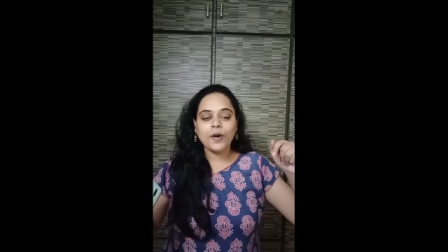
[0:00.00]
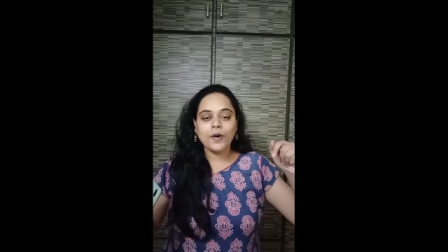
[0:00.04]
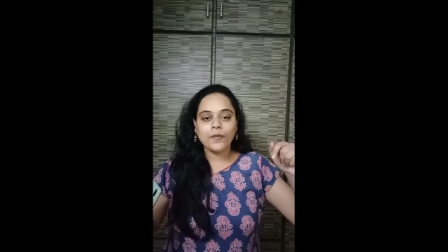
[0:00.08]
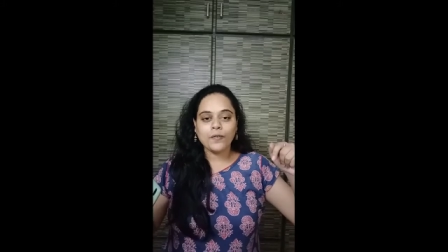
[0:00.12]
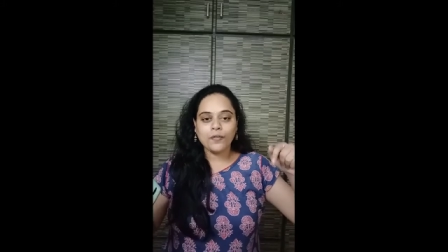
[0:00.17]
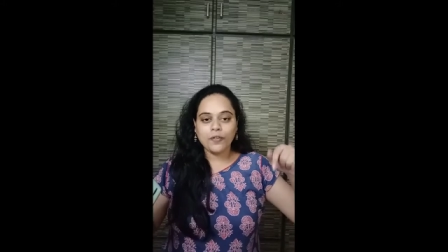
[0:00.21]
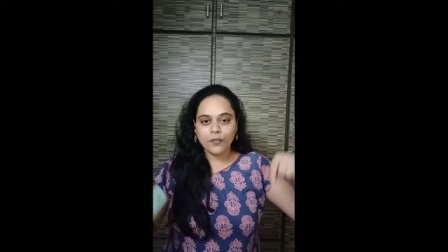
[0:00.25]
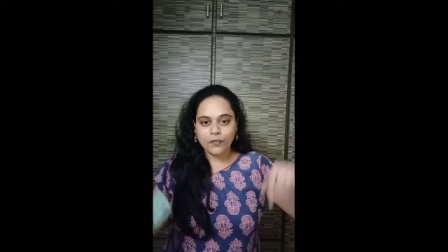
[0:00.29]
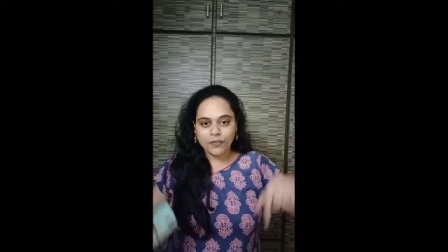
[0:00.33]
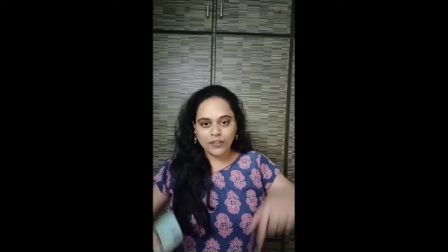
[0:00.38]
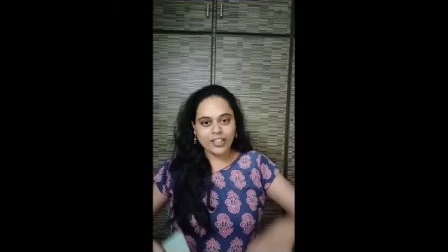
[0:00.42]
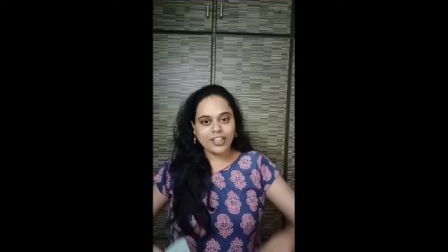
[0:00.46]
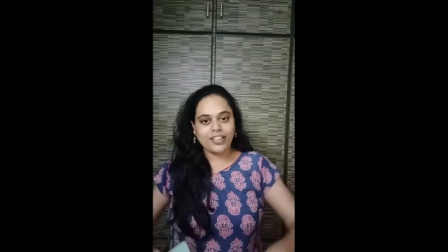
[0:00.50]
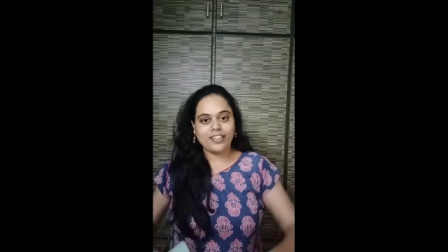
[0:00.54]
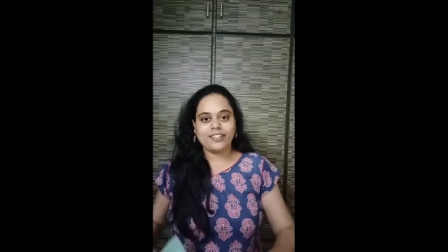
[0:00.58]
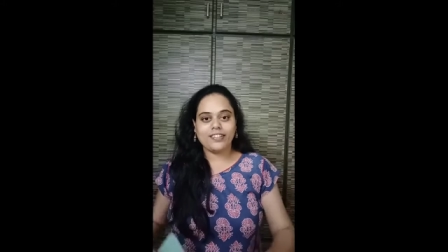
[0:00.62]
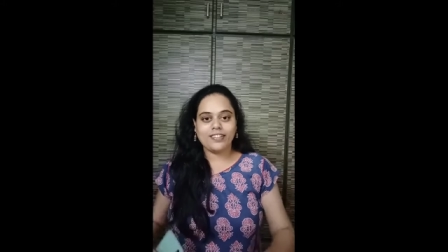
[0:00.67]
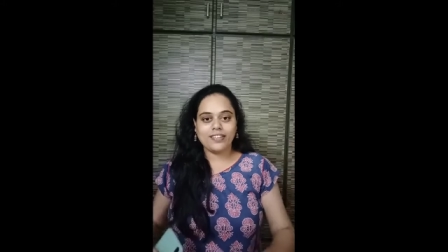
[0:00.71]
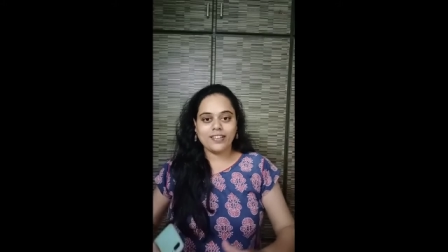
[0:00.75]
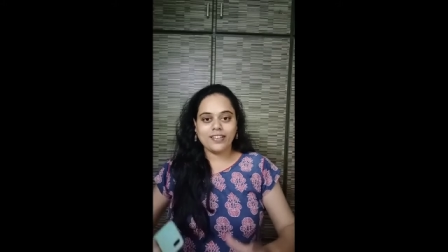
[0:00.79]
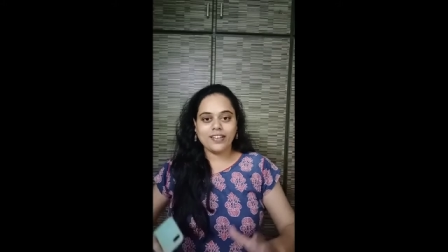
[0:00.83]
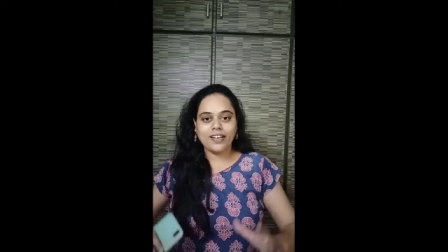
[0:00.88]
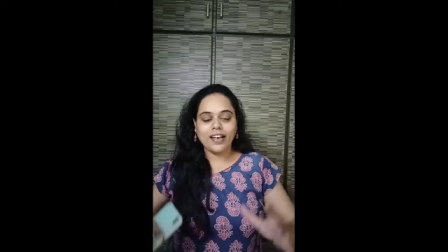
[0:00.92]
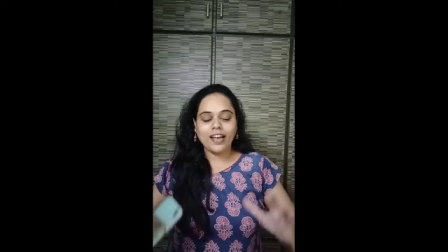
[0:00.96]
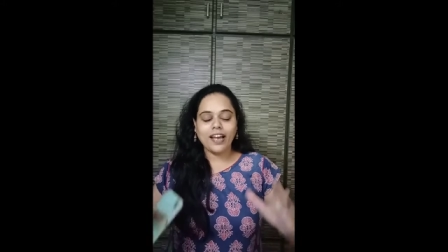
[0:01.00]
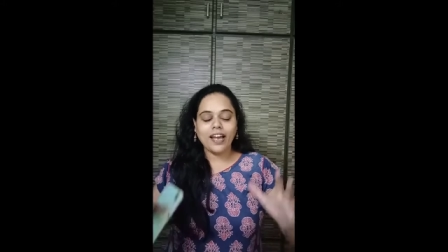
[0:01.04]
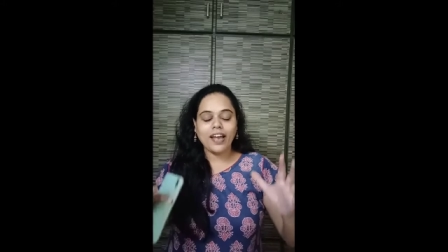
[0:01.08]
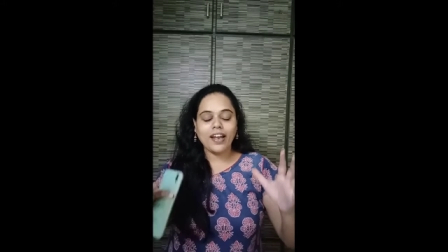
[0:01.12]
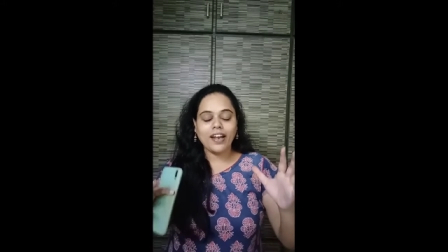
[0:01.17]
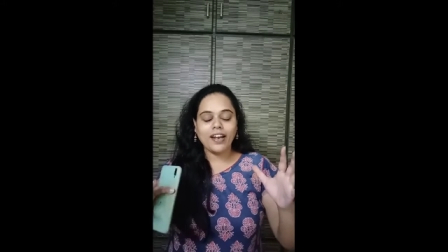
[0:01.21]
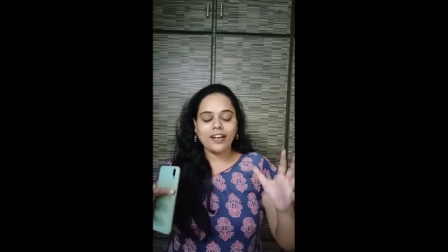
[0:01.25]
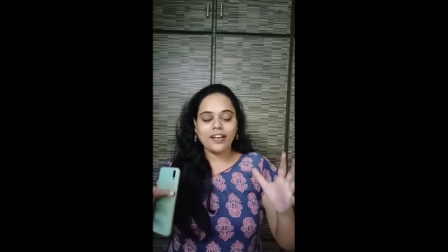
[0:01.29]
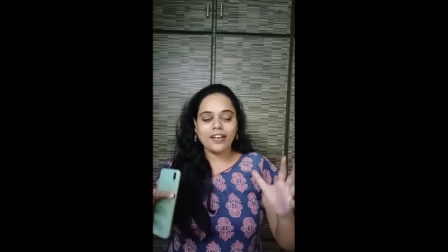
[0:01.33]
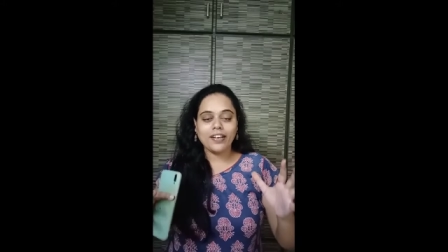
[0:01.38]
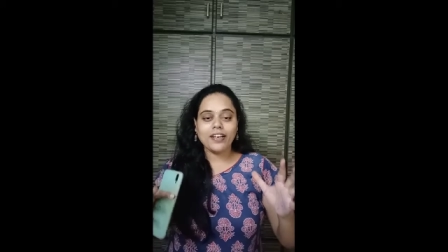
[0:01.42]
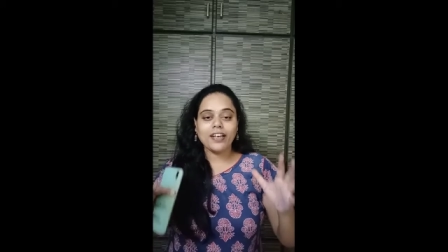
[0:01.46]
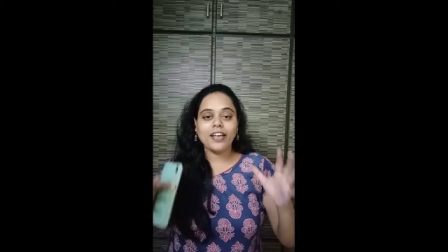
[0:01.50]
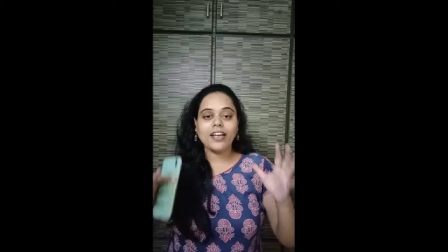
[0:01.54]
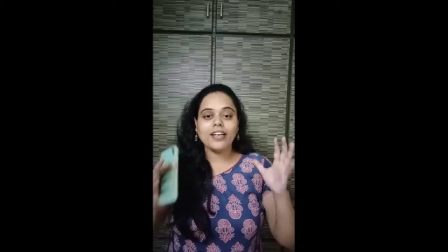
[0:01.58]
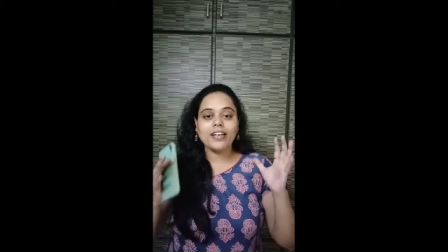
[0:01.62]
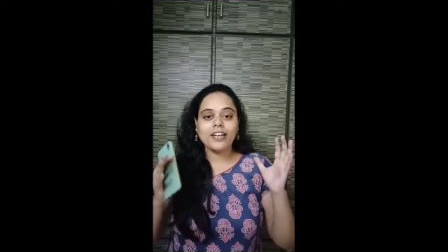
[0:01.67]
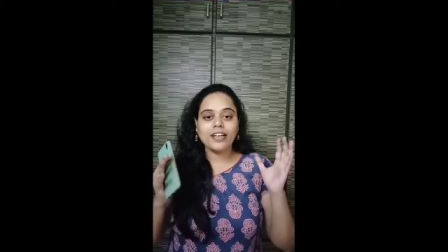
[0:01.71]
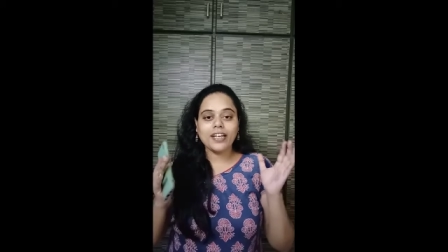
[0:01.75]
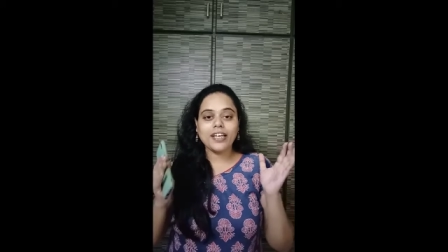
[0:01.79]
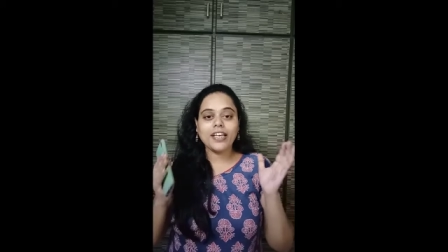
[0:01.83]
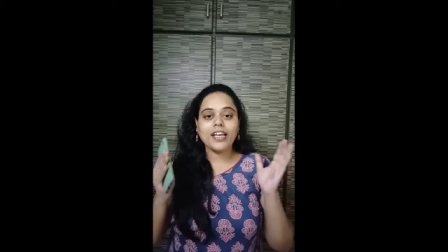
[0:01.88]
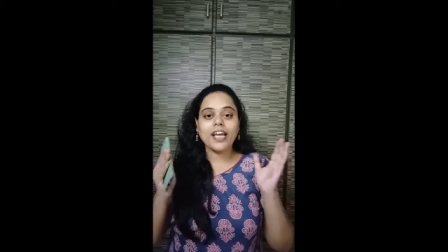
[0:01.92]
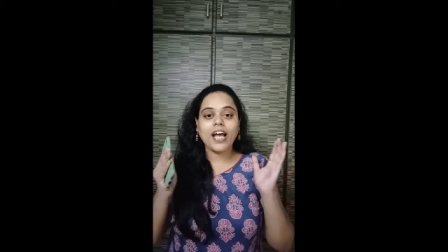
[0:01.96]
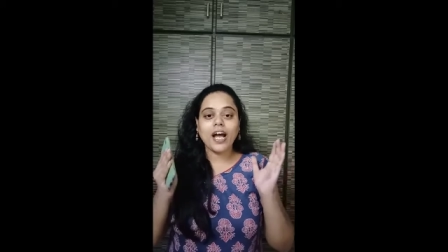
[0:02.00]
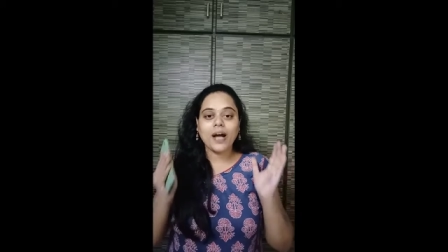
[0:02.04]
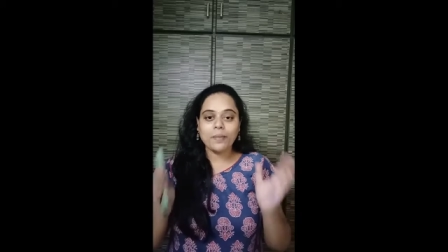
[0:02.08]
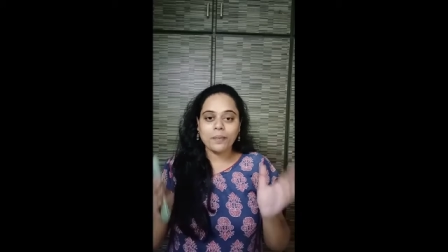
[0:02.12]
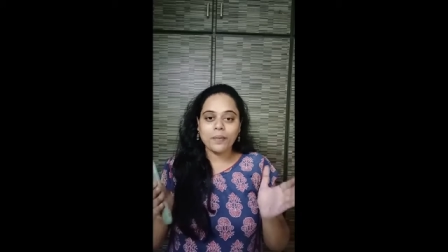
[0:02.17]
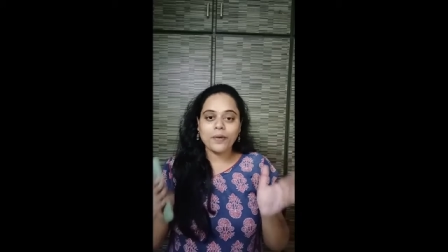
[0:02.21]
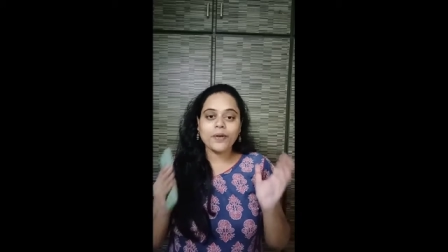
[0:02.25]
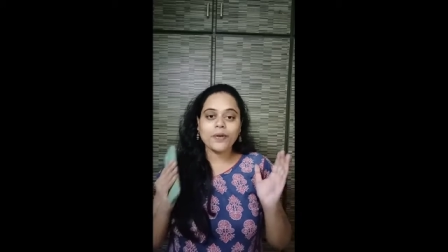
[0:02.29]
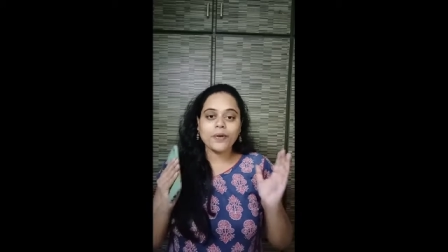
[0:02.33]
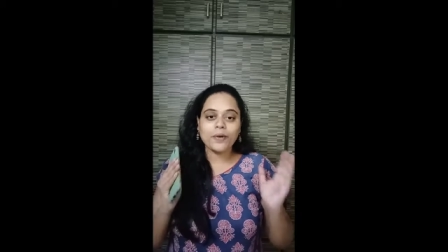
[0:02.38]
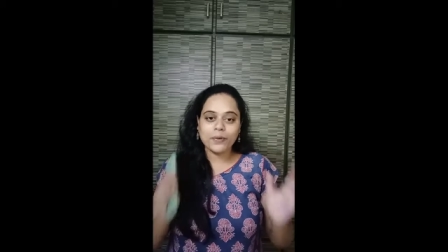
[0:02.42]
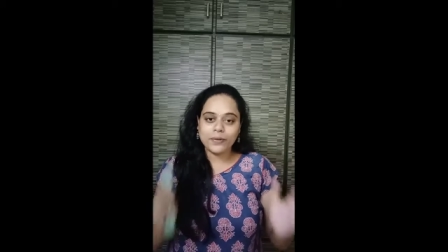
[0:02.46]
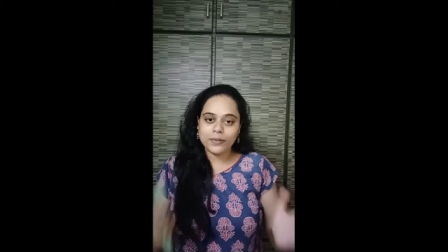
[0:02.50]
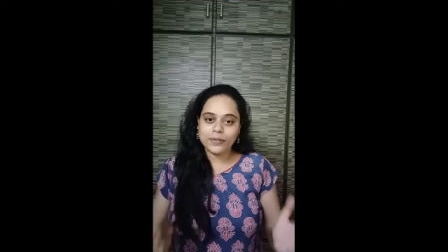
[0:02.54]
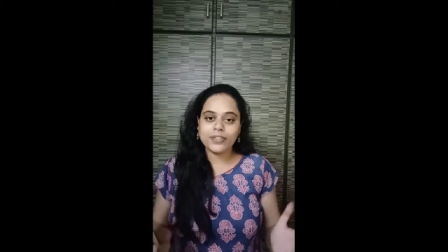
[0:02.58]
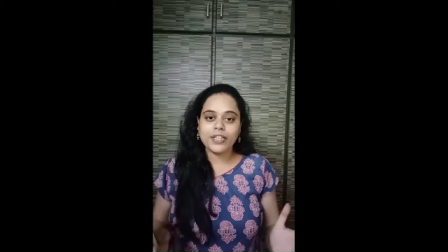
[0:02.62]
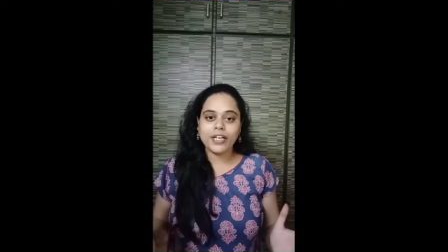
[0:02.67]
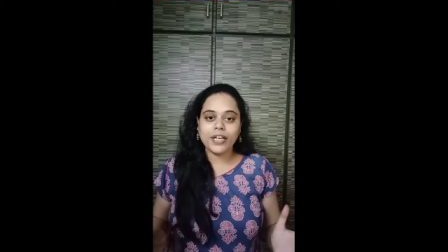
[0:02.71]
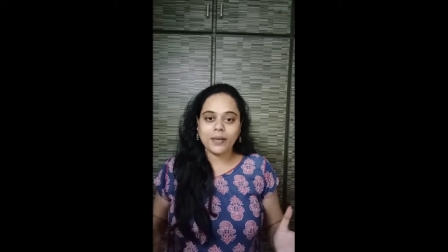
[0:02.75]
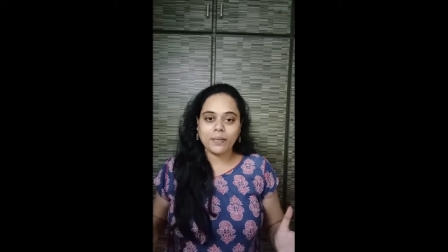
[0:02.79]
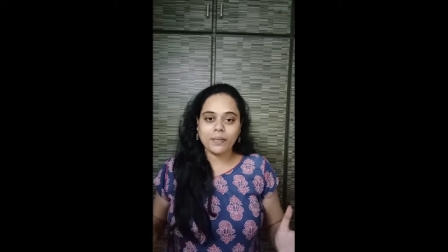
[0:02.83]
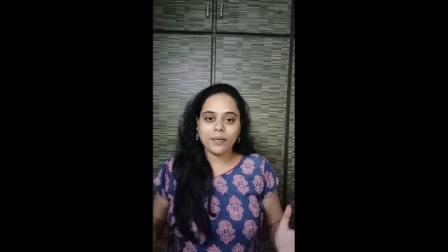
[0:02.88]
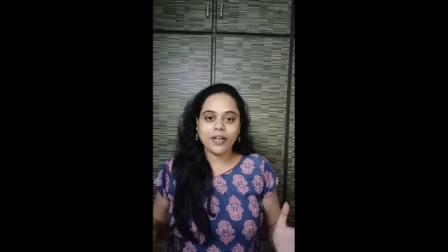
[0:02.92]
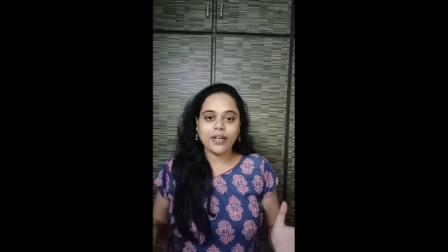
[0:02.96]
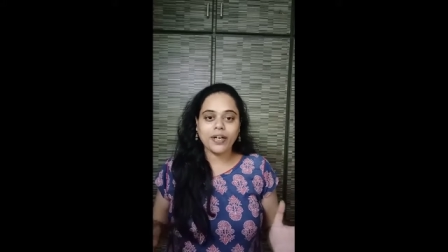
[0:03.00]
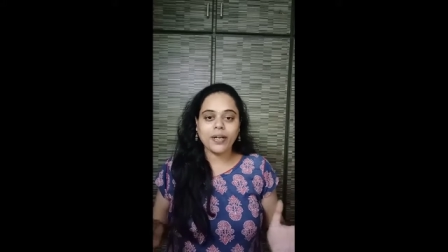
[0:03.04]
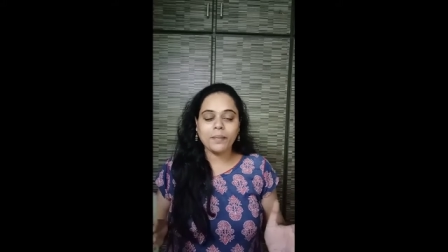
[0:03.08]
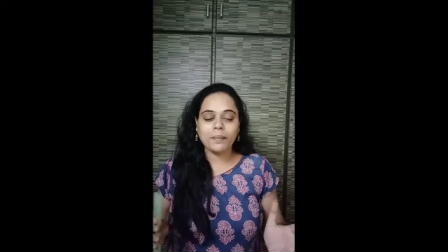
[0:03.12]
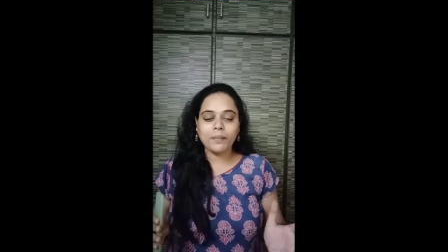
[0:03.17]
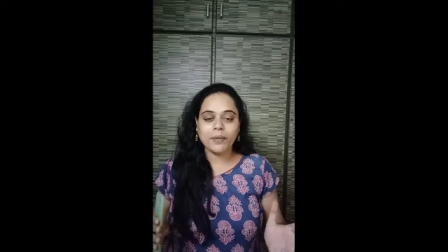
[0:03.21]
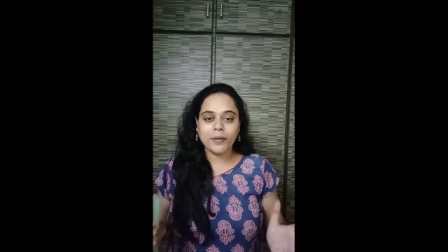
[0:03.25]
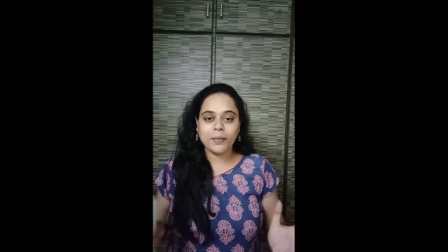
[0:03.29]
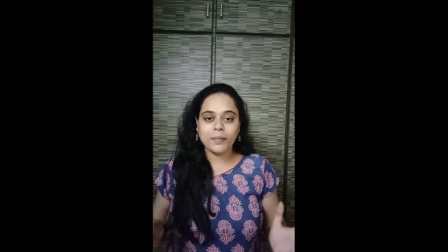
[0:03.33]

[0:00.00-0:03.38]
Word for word: ఫిఫ్టీ అండ్ ఏంటంటే యాభై రోజులు అనమాట